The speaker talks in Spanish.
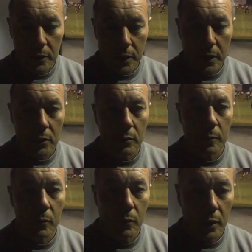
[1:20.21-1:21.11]
entrenando,
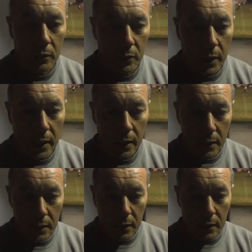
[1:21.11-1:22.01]
vamos buscando la
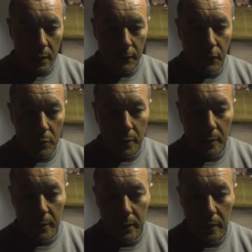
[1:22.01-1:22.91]
forma,
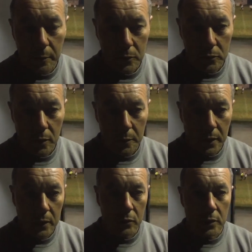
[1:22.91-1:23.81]
la manera, pero
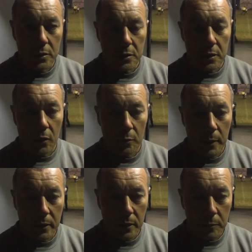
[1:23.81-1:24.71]
todavía no está cerrado el
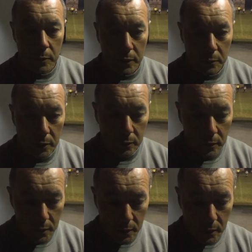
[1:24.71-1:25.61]
plantel porque bueno,
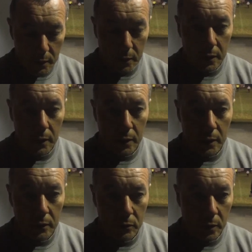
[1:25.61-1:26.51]

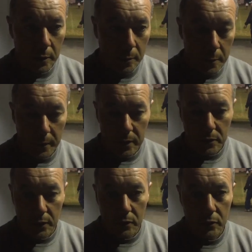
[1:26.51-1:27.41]
eh, todavía me
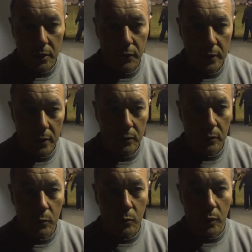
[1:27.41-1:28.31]
parece que nos está faltando
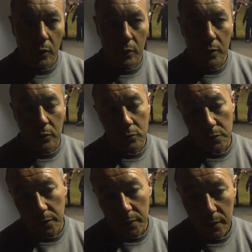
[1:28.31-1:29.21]
algún jugador,
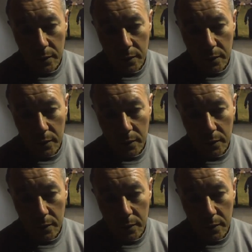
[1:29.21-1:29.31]
entonces